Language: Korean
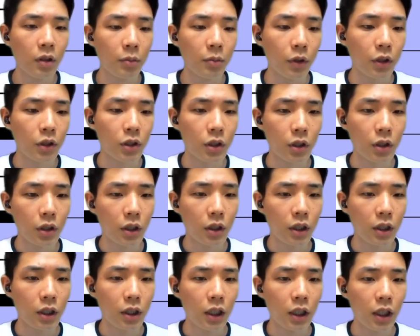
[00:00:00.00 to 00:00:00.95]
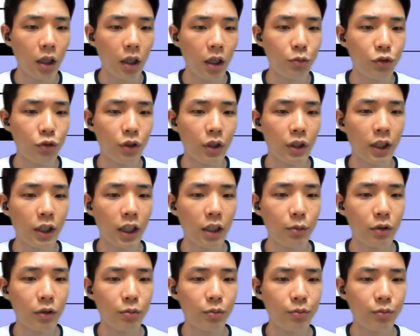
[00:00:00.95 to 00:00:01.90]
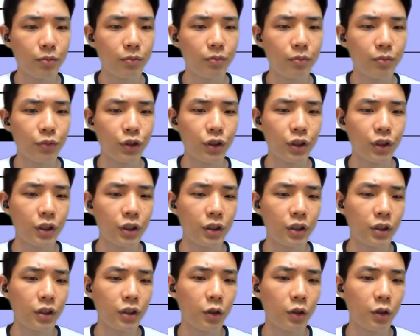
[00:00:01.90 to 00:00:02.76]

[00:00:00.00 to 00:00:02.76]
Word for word: 먼저 함수에 타입을 붙인